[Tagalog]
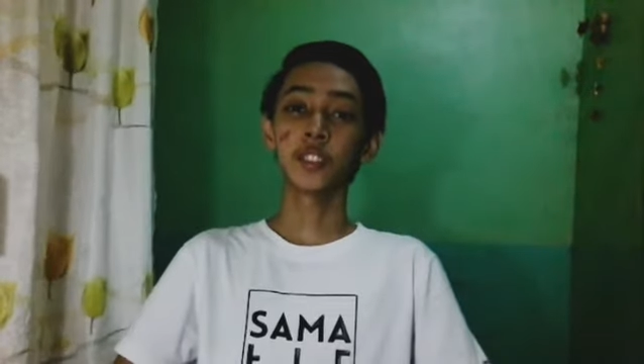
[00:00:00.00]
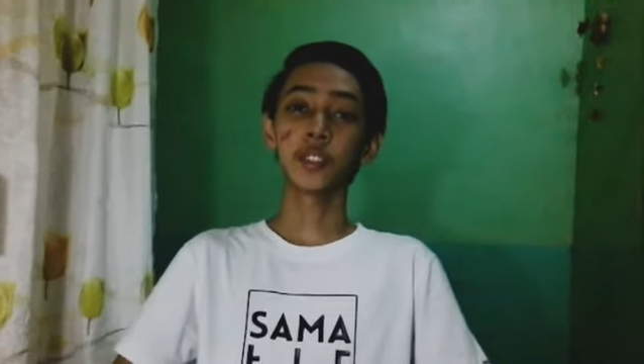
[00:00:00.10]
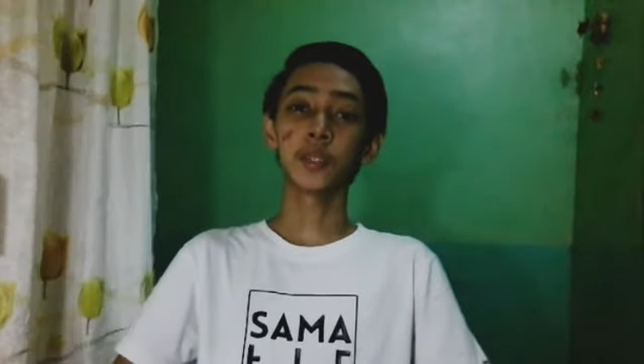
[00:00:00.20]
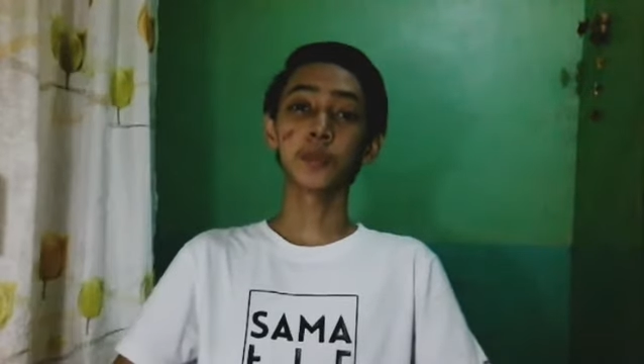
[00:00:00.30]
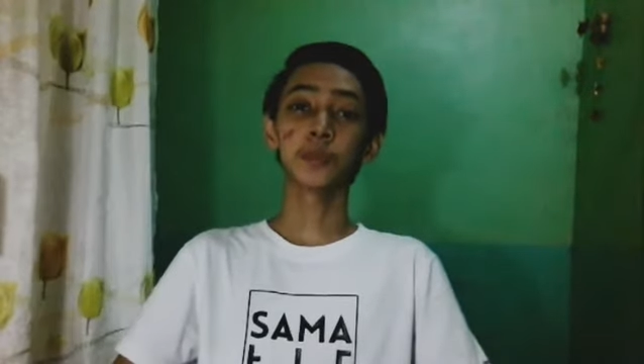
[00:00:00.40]

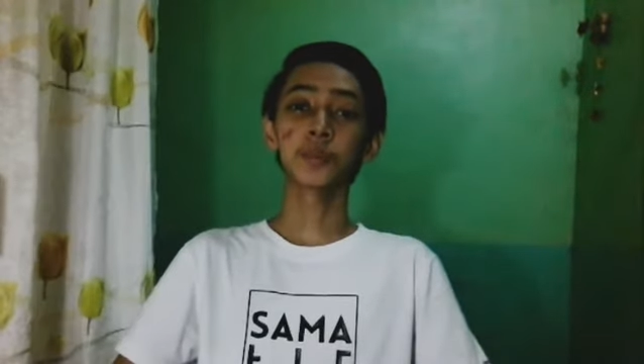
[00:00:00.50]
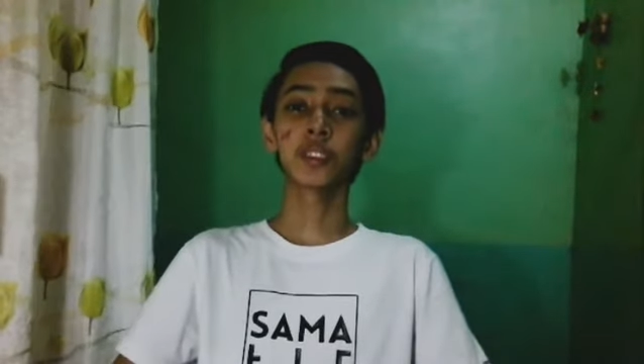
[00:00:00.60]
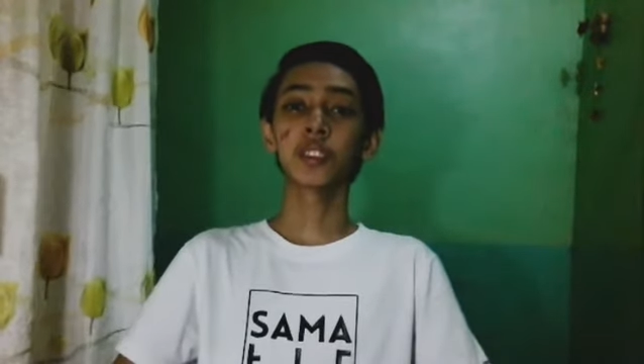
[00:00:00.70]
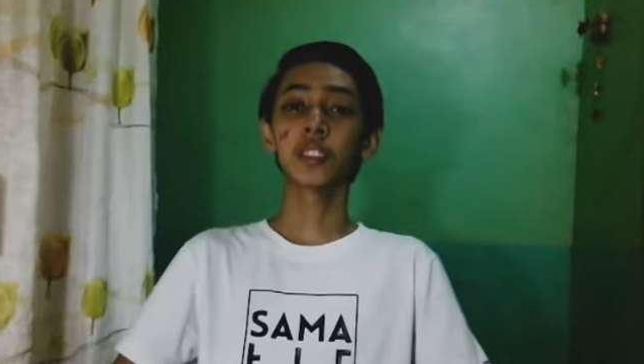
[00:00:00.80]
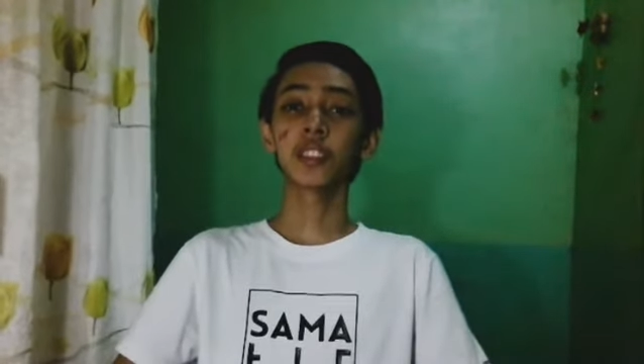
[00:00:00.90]
So,
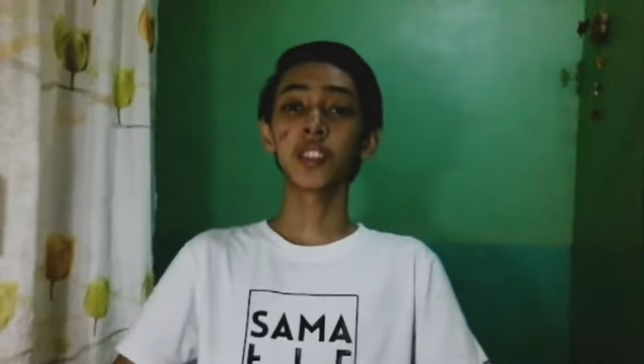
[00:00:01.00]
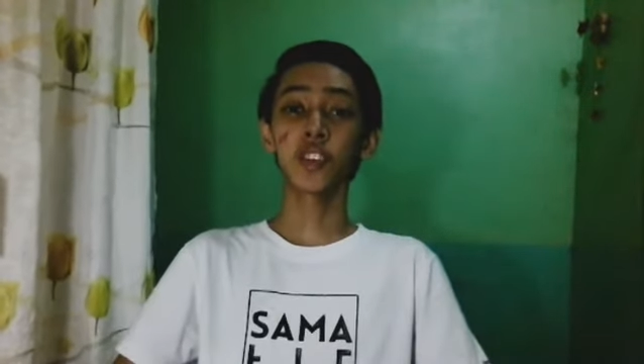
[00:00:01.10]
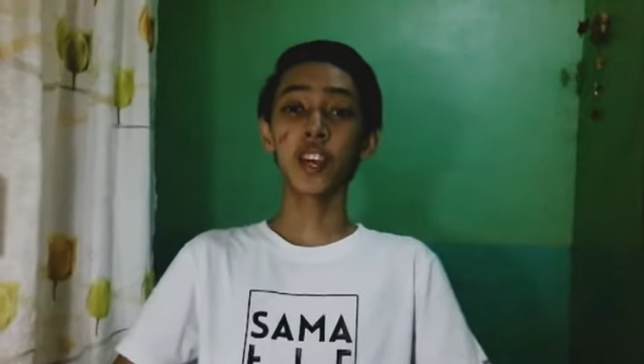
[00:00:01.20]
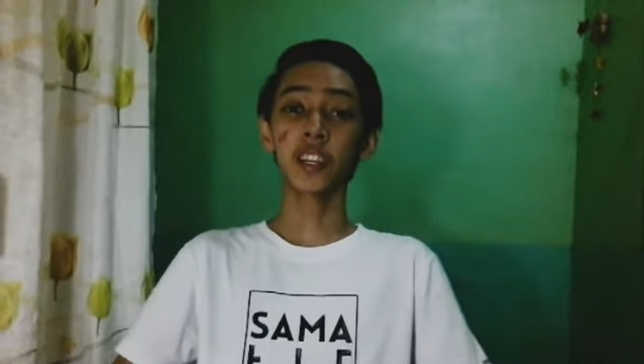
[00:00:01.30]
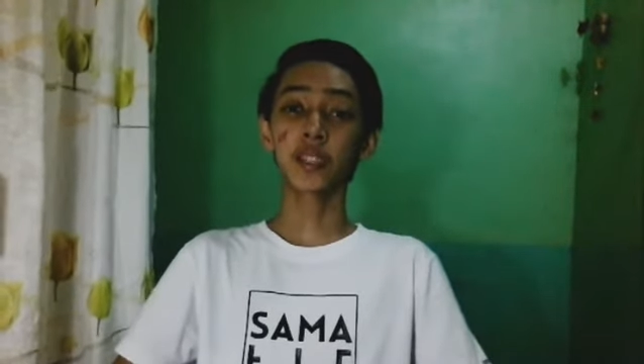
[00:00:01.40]
ngayong
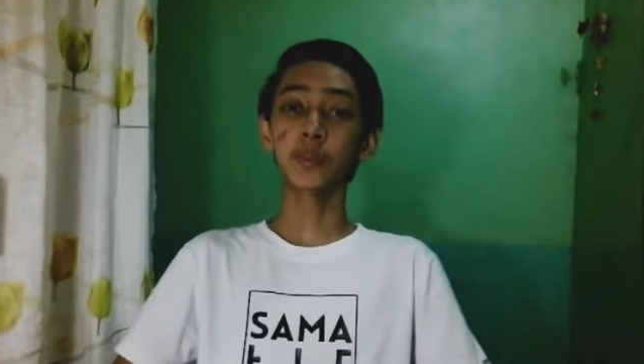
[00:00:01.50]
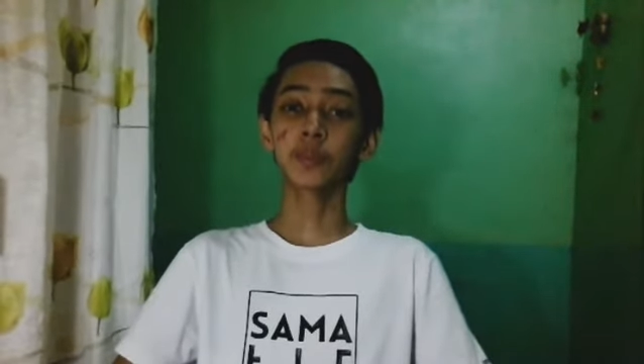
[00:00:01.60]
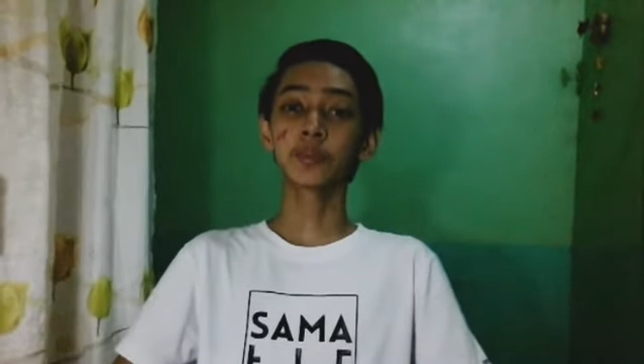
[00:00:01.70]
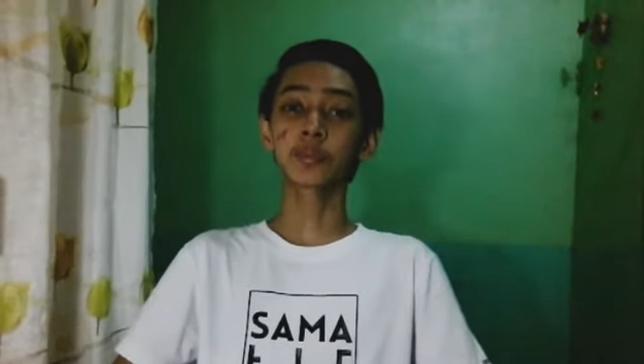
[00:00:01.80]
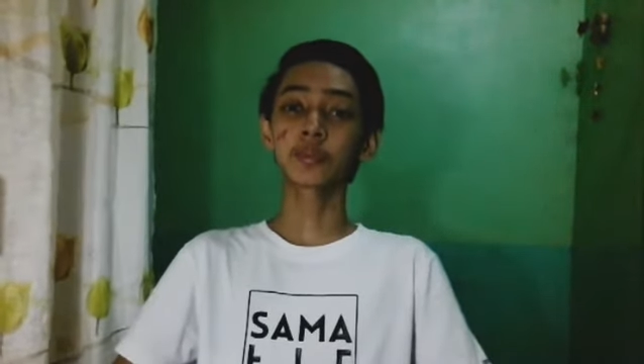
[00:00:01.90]
araw,
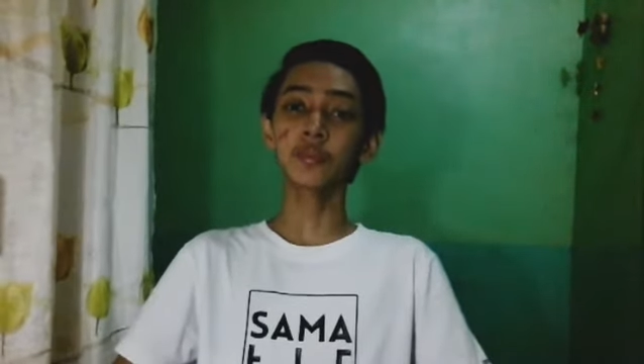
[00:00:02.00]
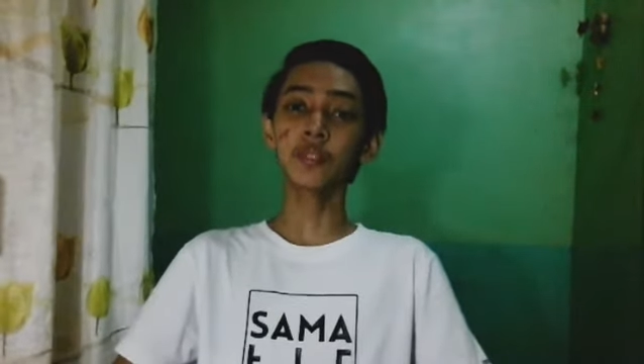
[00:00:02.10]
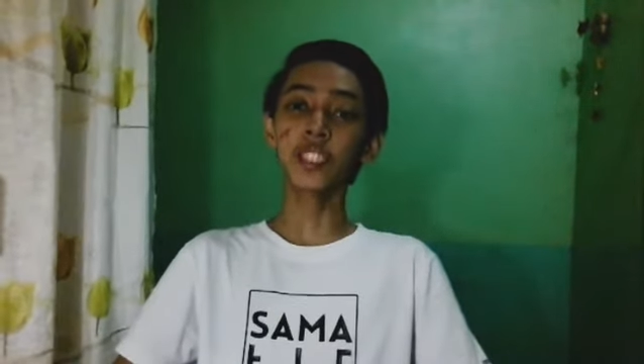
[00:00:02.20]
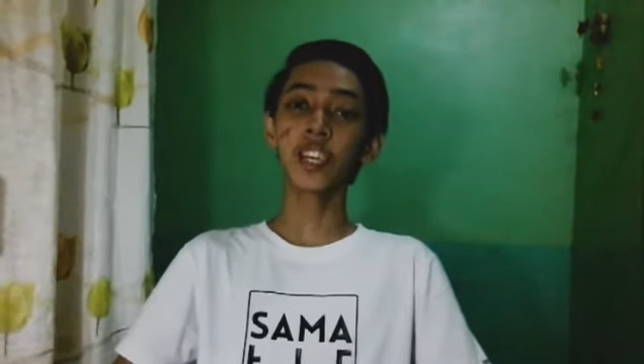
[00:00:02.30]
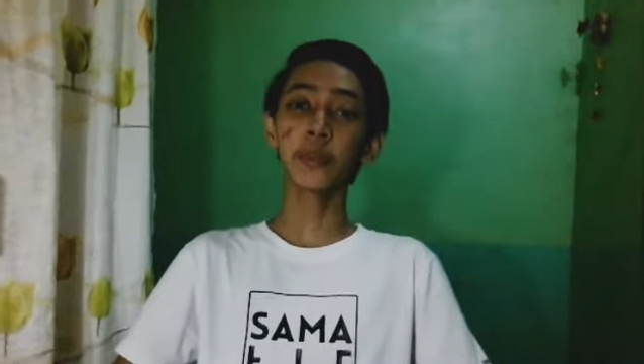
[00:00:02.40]

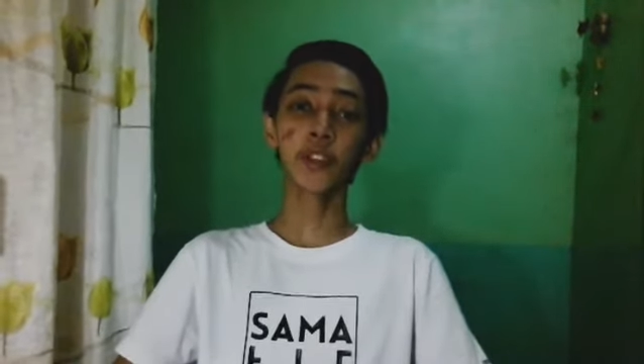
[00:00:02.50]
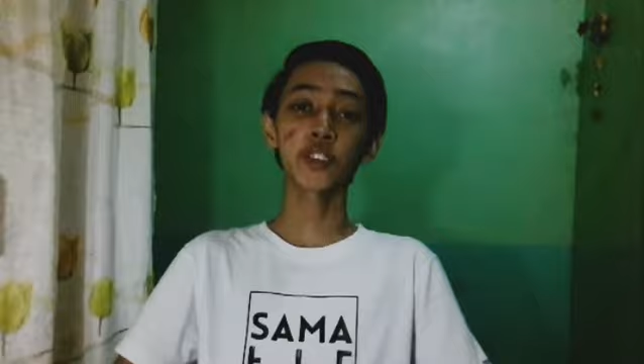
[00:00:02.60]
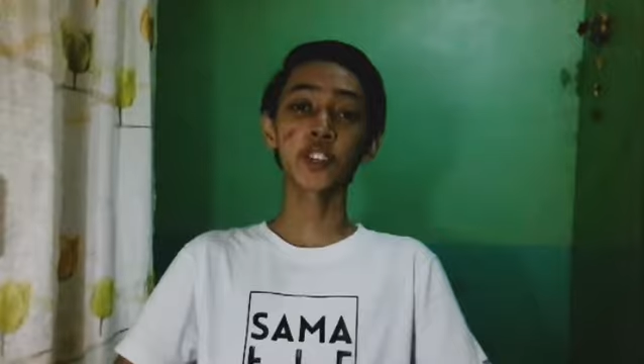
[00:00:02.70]
ay mayroon